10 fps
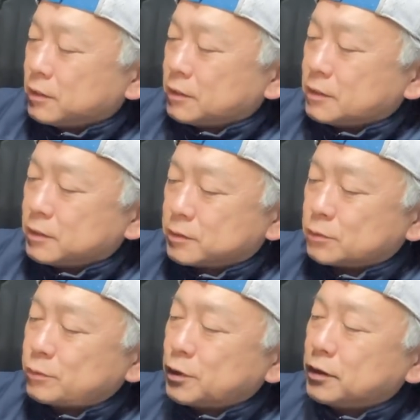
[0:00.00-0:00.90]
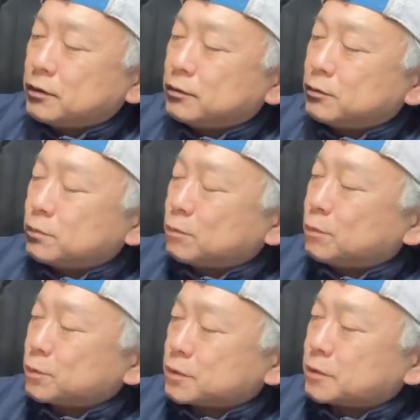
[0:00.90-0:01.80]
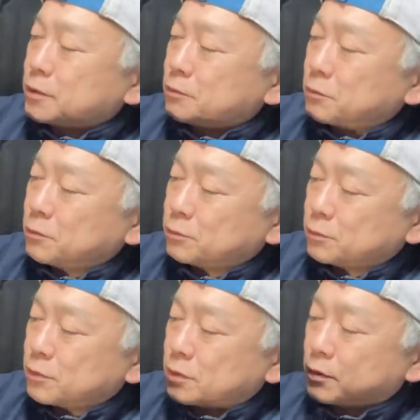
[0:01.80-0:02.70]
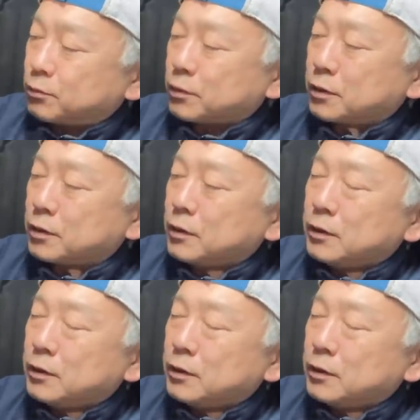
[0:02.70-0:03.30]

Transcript: えー、その辺を考慮されているということでね、これ、